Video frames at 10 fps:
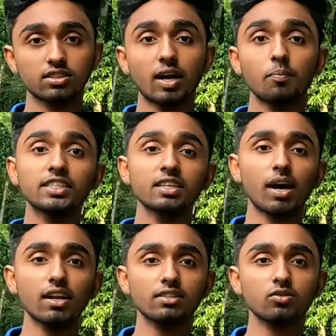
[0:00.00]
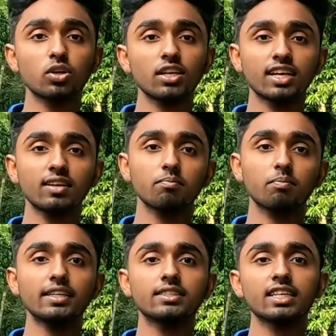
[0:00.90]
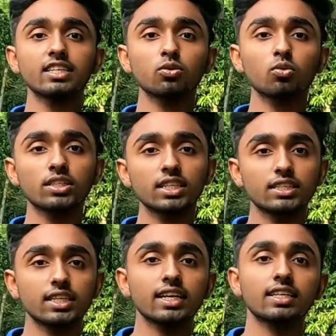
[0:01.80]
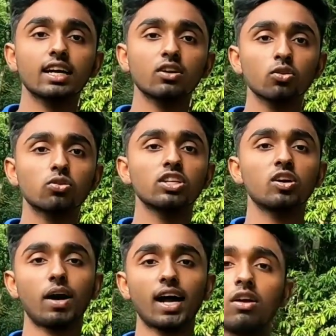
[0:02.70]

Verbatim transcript: ছাব্বিশে মার্চ দুই থেকে শুরু হয়েছে টিকিট কাটার নতুন নিয়ম